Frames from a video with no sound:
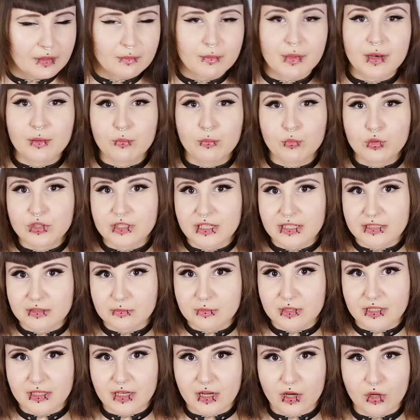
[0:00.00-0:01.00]
Meine Mutter hatte
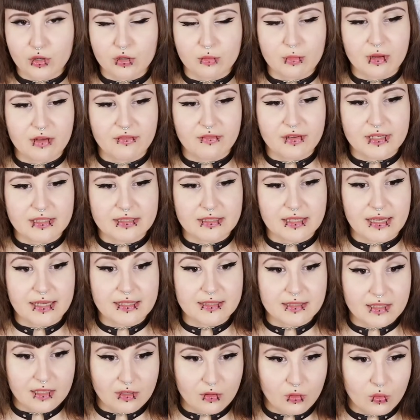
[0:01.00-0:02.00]
mir ja auch nochmal welche
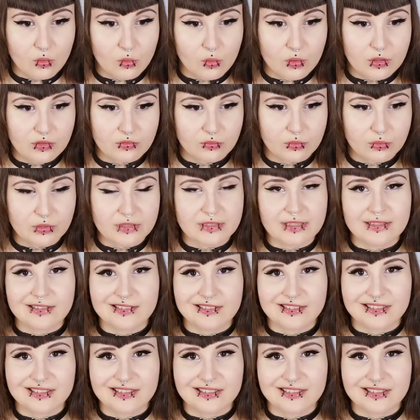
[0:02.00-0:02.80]
extra geholt, wo ich dann